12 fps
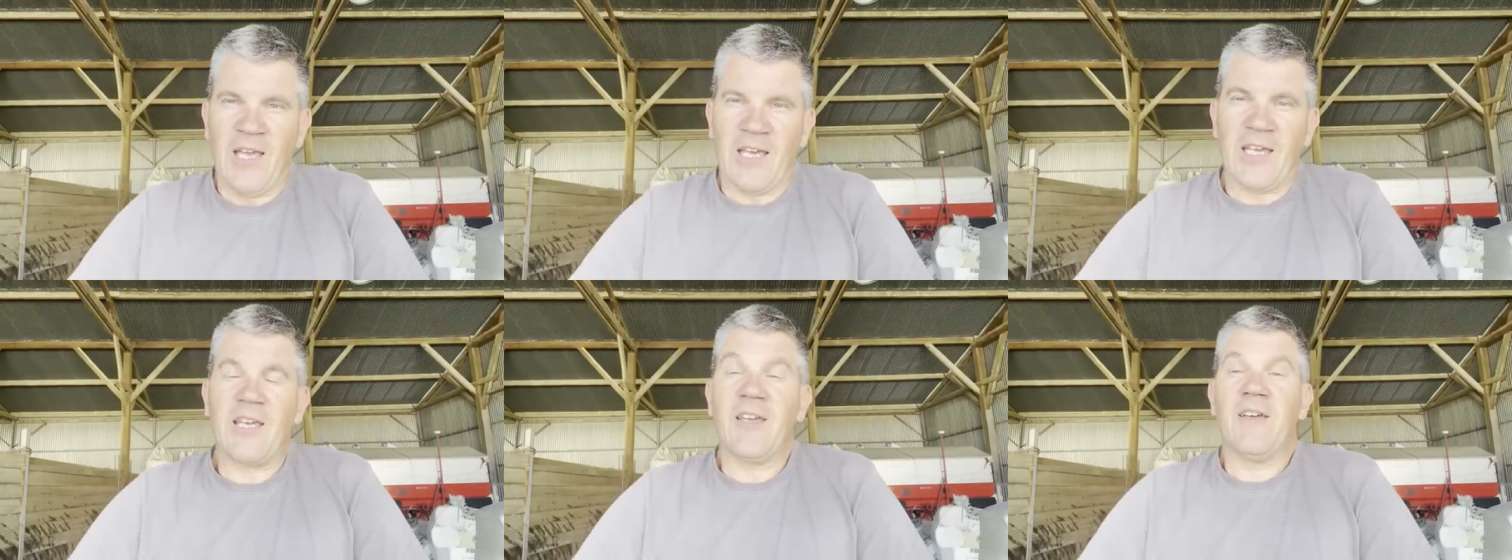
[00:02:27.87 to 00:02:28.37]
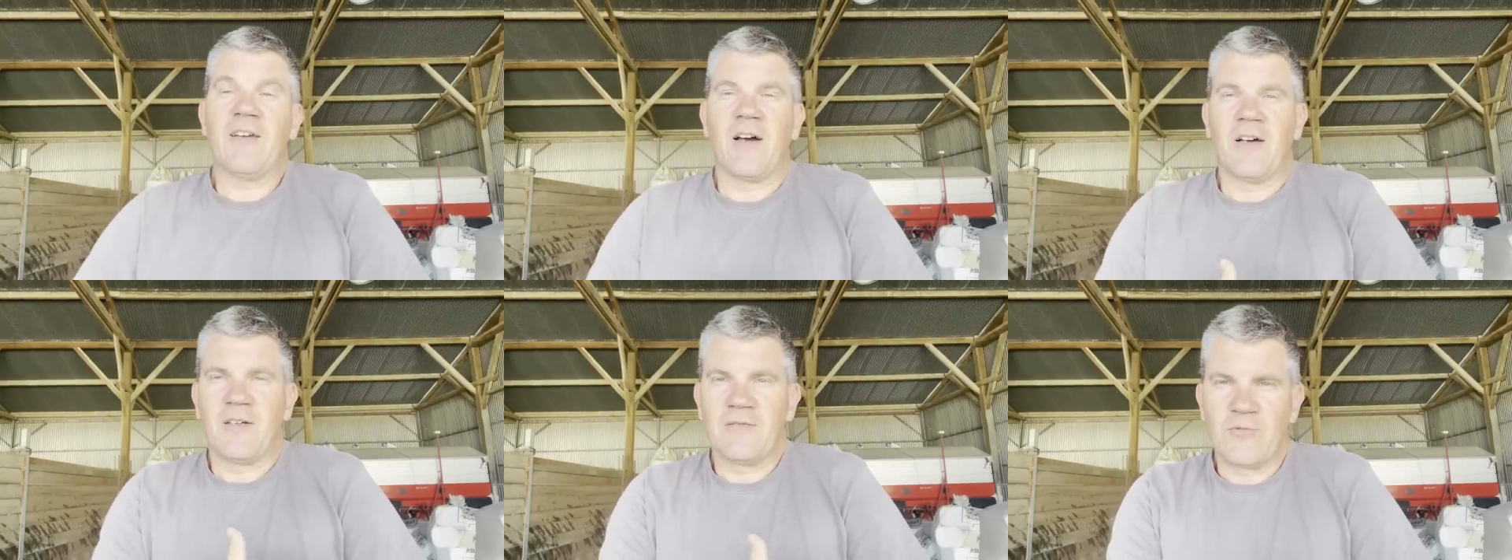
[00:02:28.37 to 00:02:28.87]
et
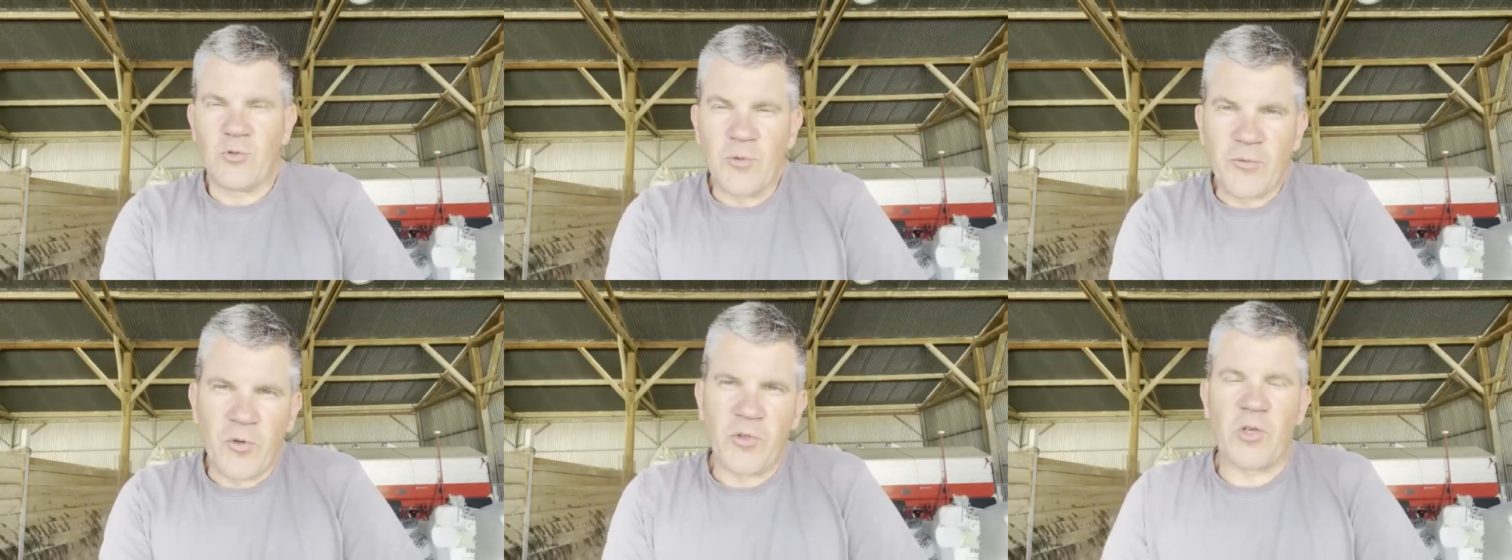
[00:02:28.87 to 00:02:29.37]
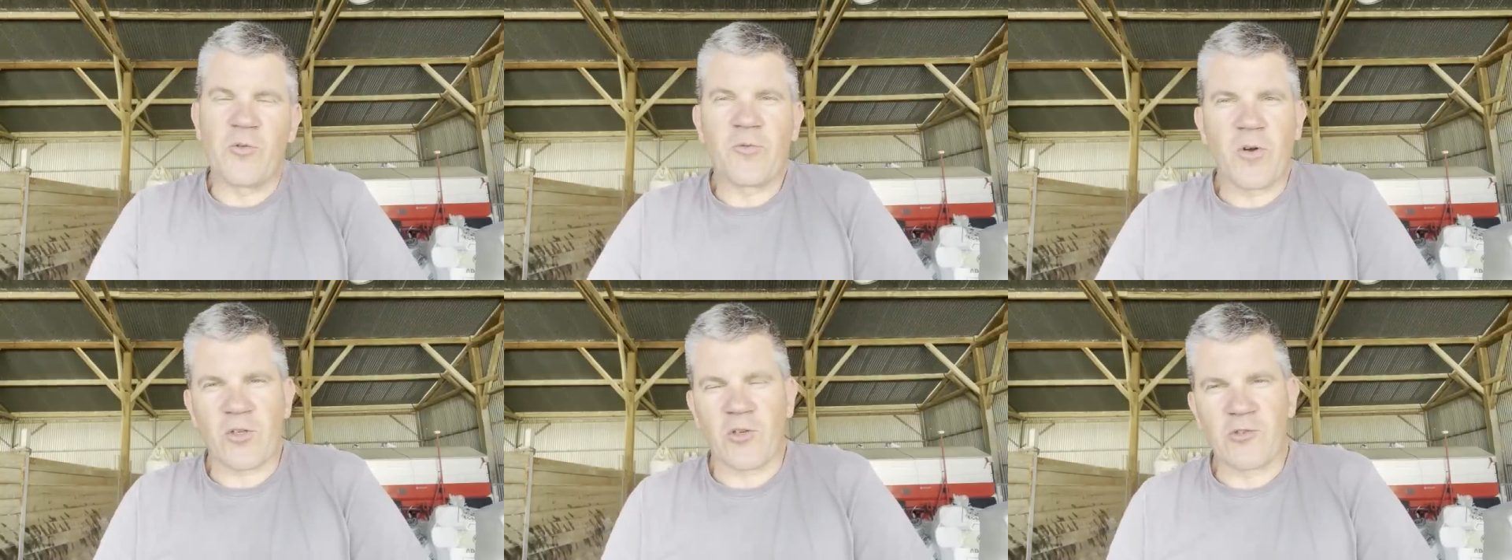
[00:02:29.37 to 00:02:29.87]
une faune et une
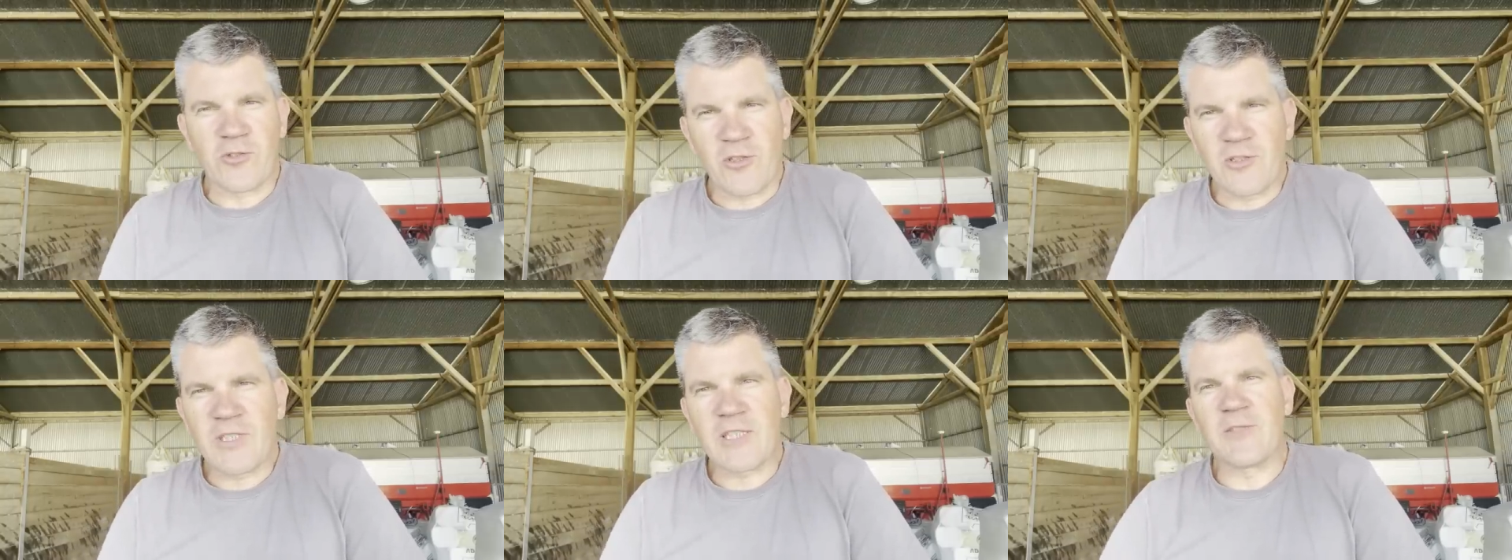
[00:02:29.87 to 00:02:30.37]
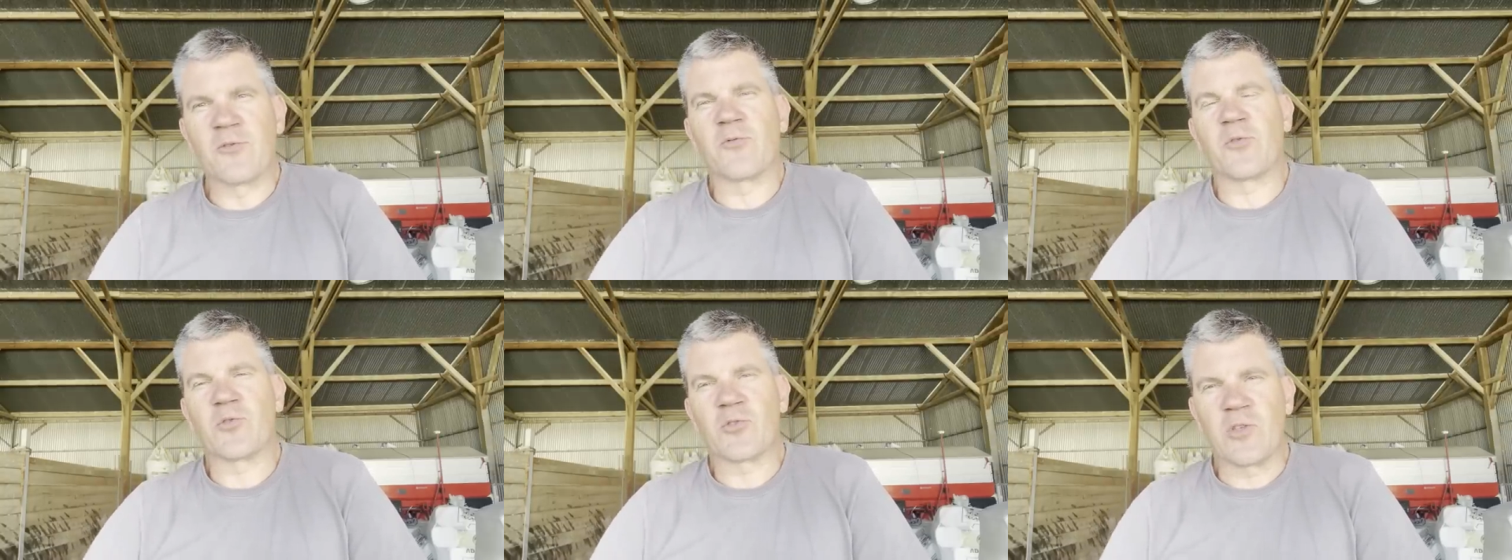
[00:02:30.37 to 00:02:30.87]
flore dans le sol qui vont
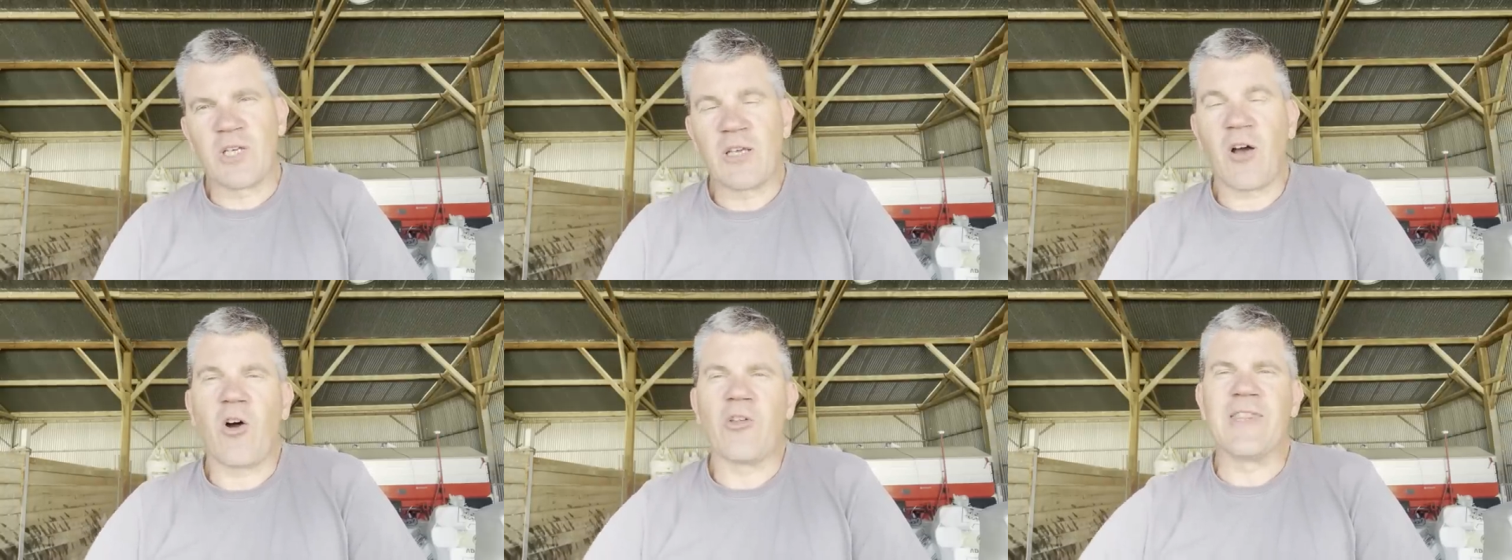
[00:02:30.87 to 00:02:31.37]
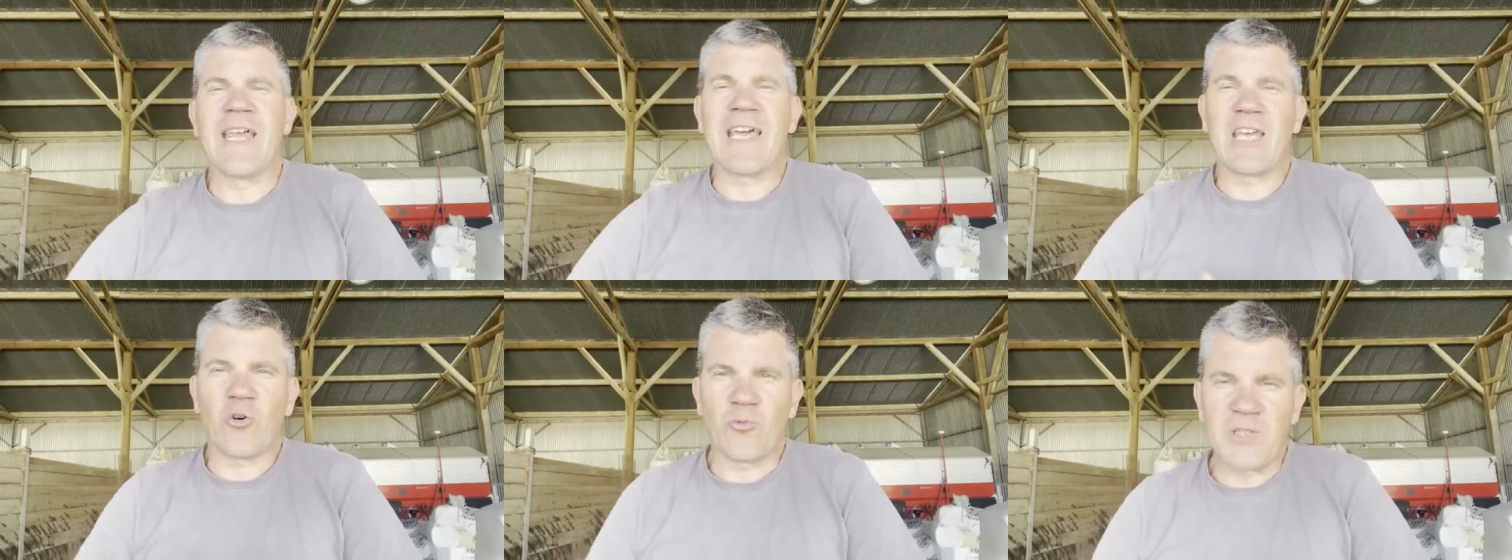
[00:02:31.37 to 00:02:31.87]
fonctionner en
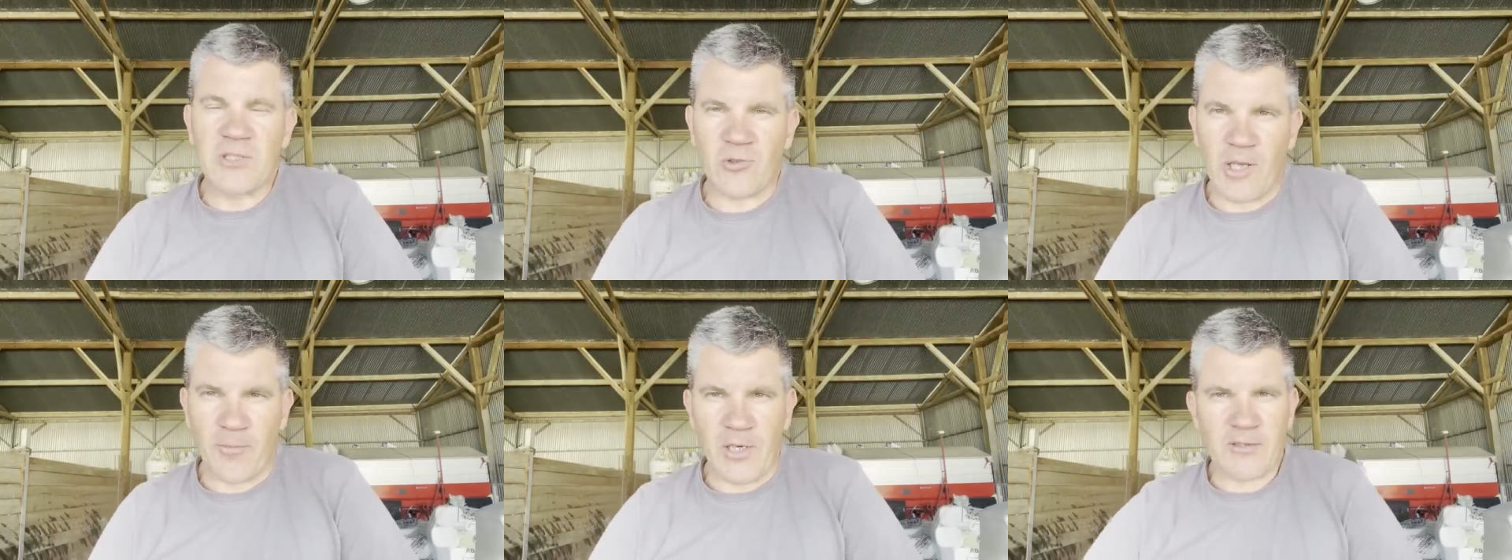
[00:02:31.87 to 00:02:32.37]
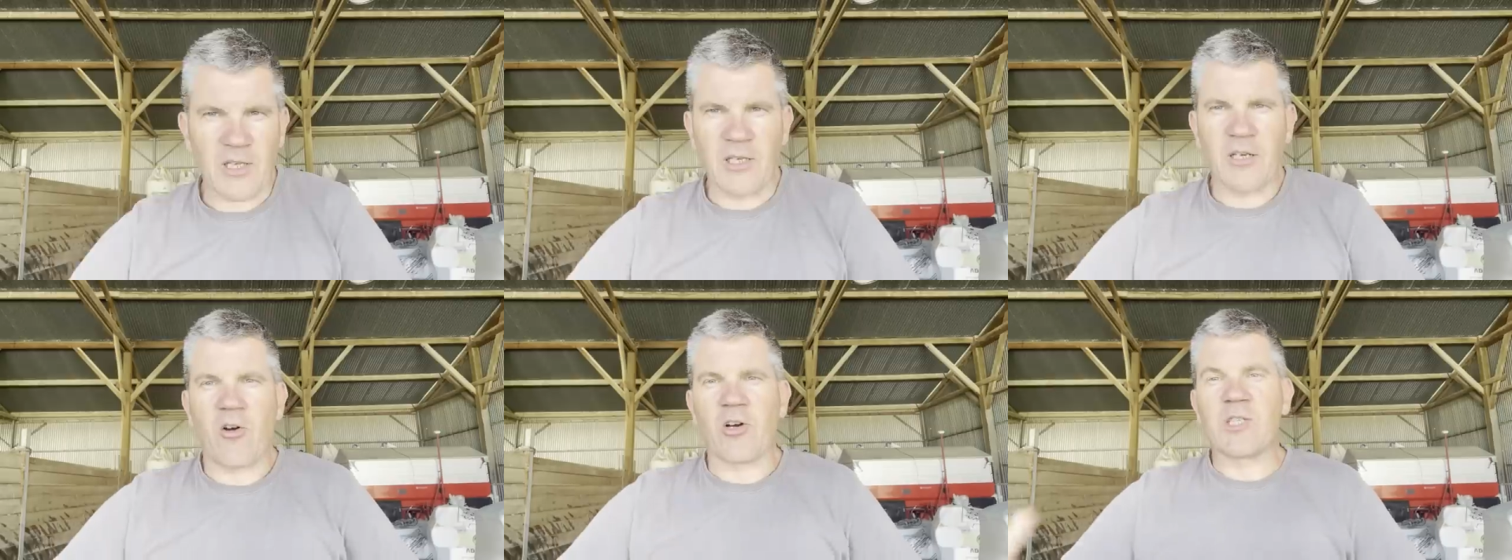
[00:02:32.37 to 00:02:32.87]
aérobie, ce qu'on appelle,
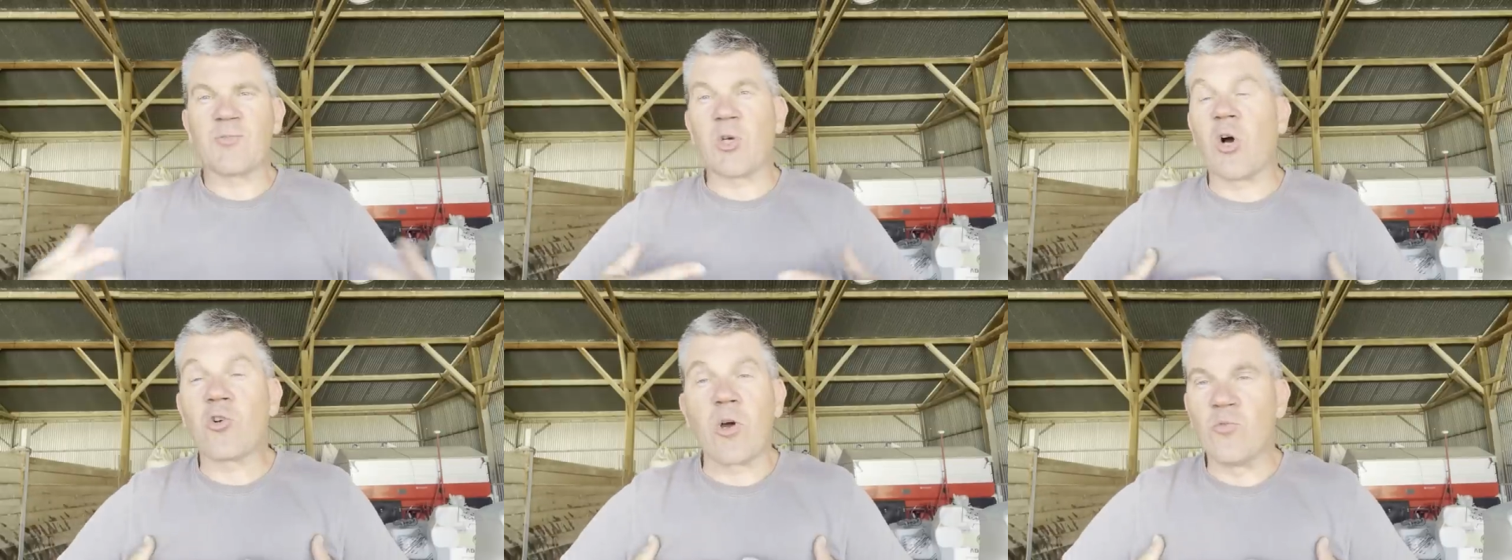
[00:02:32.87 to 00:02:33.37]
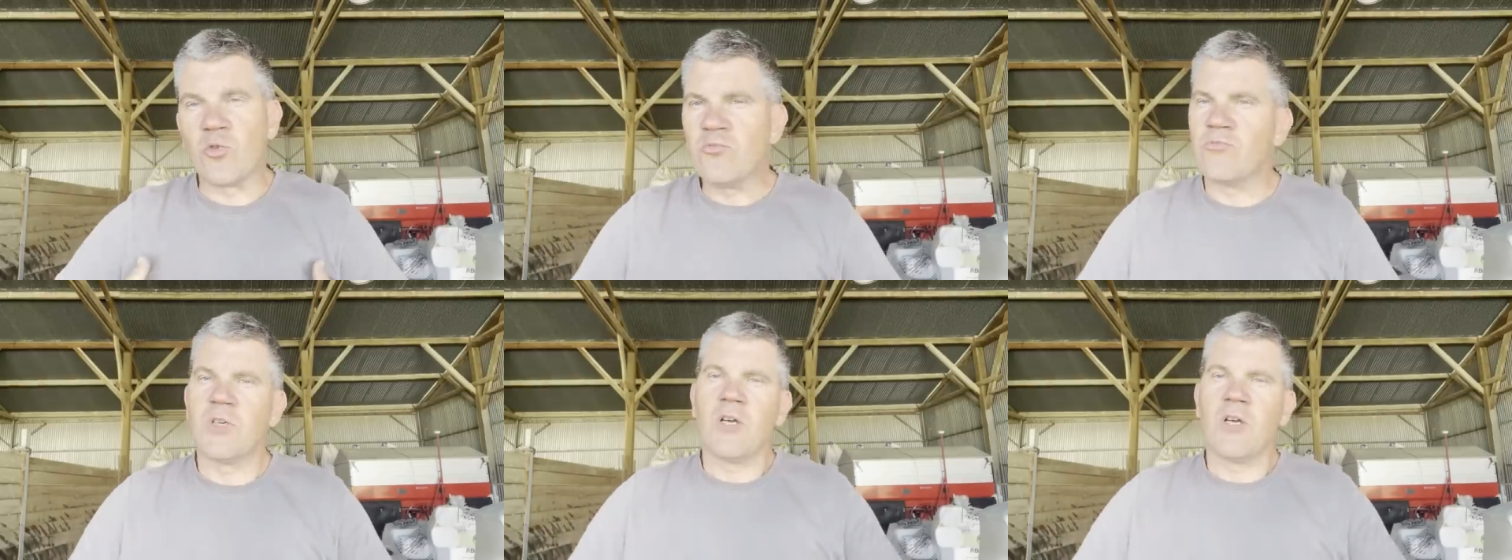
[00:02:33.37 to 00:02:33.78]
c'est-à-dire en respirant comme nous.